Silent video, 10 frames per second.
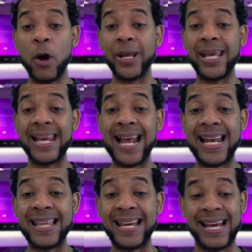original
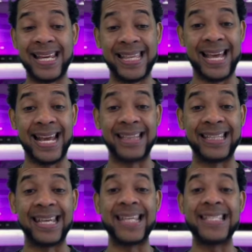y de calidad. La
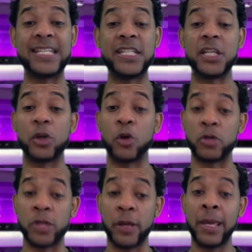tiene Gigi
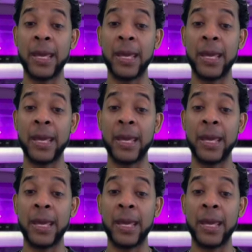Closet.